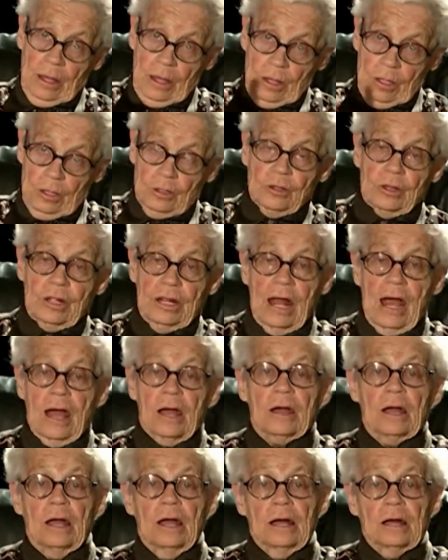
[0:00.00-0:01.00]
lo de
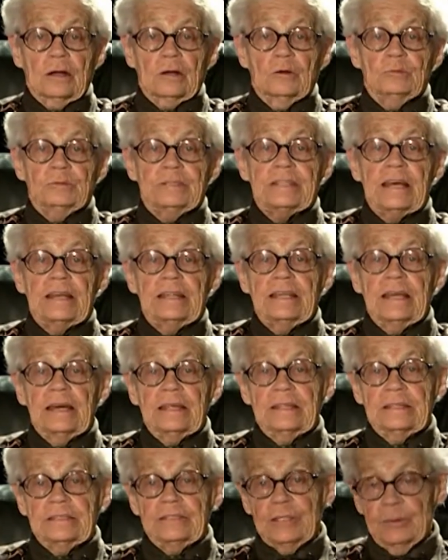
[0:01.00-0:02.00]
la comisaría
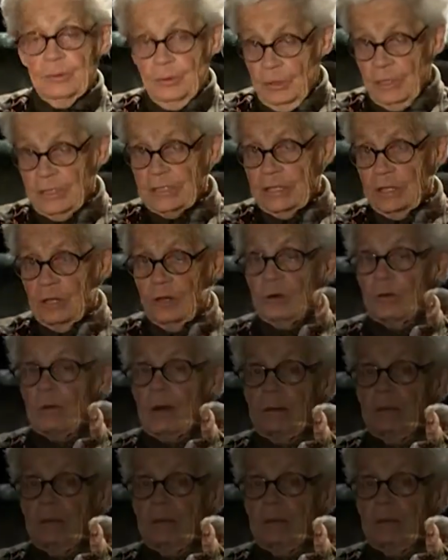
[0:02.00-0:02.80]
de Chipoleti, de lo cual